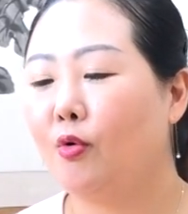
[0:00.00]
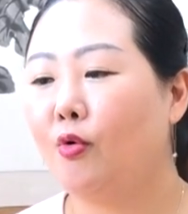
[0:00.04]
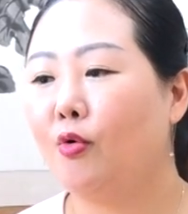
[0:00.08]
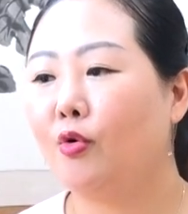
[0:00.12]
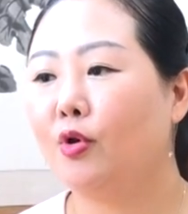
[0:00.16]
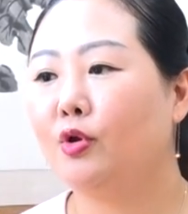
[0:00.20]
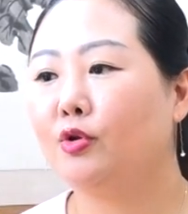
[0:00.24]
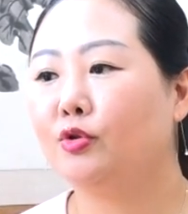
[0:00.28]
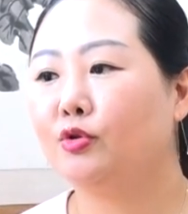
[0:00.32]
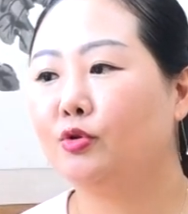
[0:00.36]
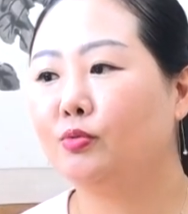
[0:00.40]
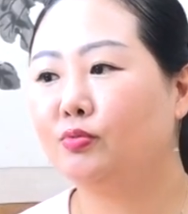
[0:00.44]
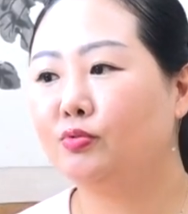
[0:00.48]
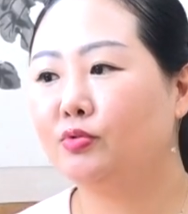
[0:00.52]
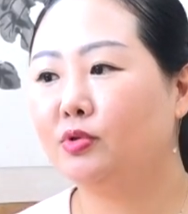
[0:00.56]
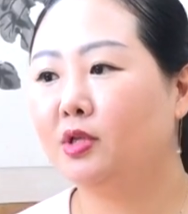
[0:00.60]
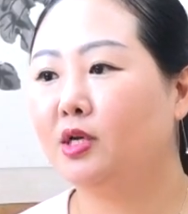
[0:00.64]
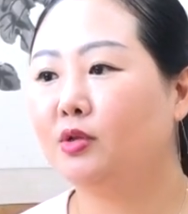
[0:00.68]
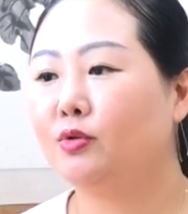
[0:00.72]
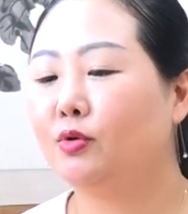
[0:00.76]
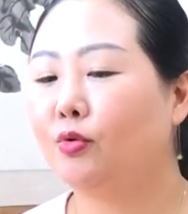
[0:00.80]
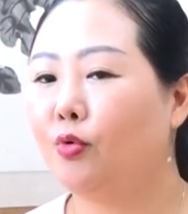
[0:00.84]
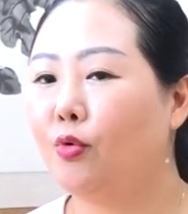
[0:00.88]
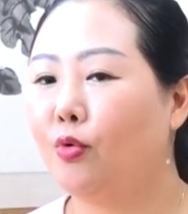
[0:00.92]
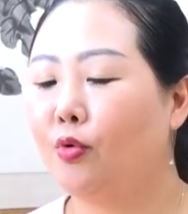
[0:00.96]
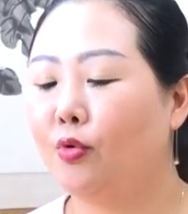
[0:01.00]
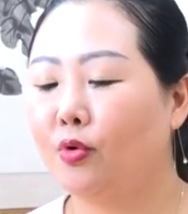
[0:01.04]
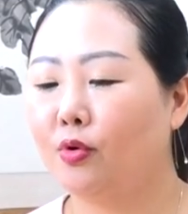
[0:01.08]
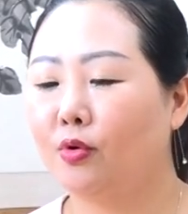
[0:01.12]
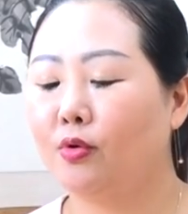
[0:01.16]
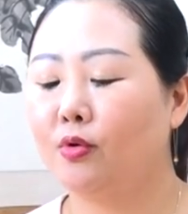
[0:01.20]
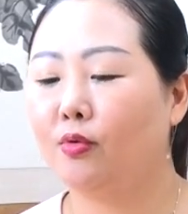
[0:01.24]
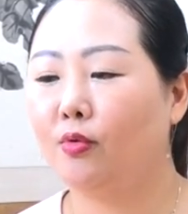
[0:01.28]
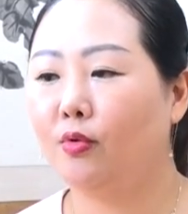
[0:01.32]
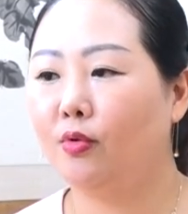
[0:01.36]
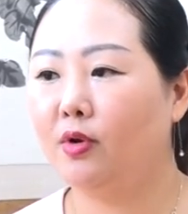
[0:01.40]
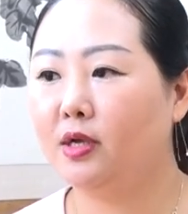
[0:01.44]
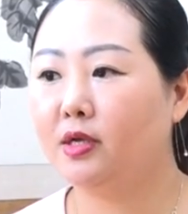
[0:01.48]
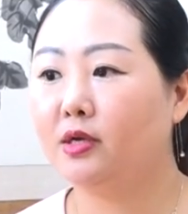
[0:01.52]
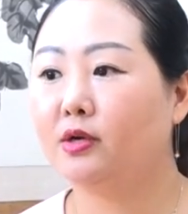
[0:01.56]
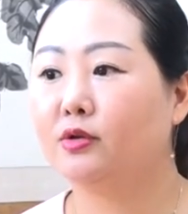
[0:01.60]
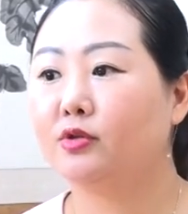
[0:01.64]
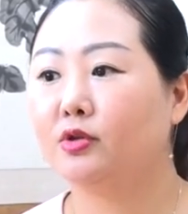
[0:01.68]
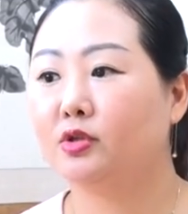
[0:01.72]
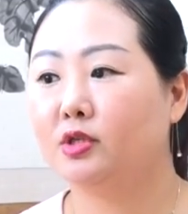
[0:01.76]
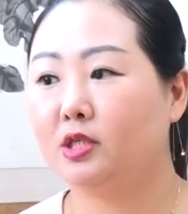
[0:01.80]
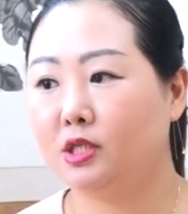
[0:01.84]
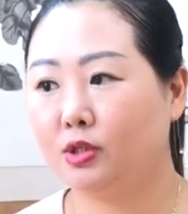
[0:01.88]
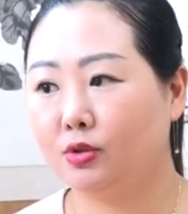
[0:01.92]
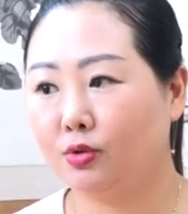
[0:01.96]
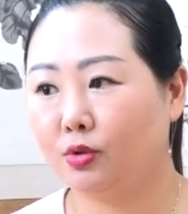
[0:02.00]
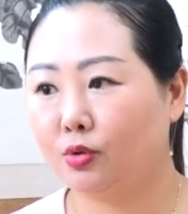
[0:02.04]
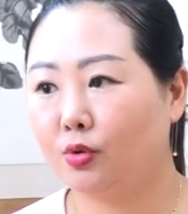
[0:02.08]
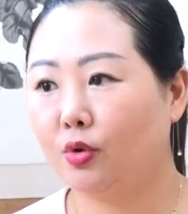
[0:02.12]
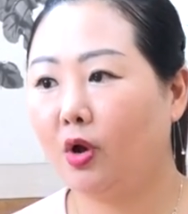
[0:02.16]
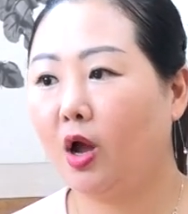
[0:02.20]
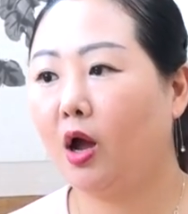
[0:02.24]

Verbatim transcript: 공연도 무대도 공연 올린 것도 지도도